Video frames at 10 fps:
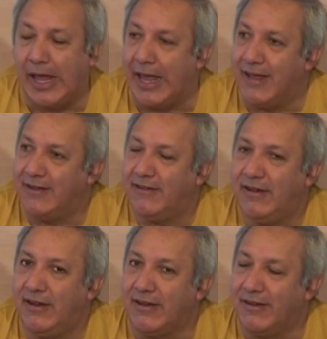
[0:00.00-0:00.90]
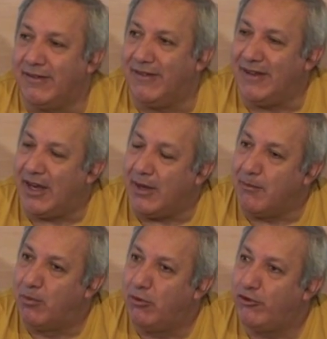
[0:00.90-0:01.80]
Es decir, sin el
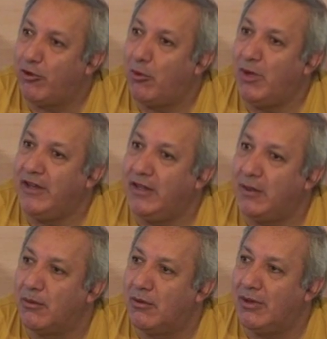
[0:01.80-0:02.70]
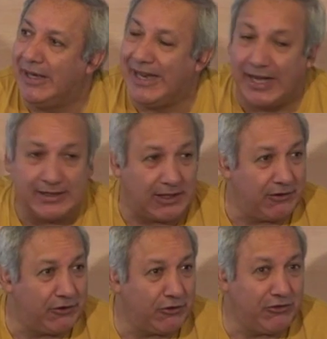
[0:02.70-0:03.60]
impulso volitivo, la
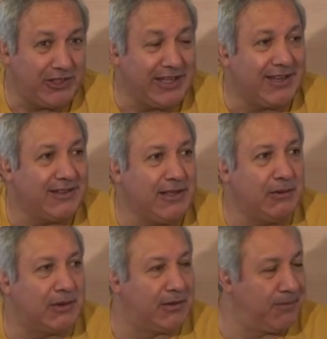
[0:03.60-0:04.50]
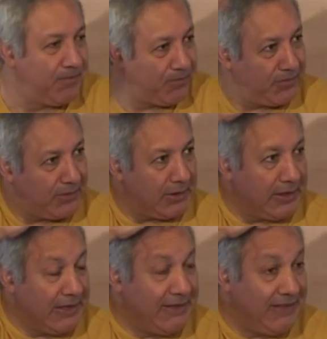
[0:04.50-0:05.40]
atención sigue activa
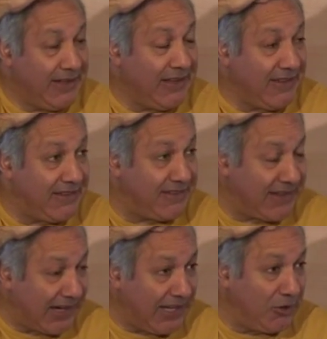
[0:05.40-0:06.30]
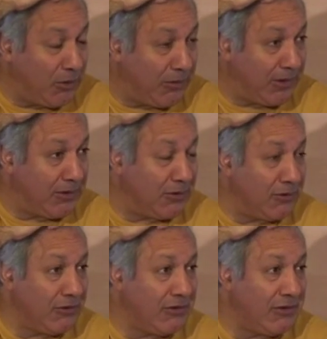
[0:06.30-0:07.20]
y sigue destacando eventos.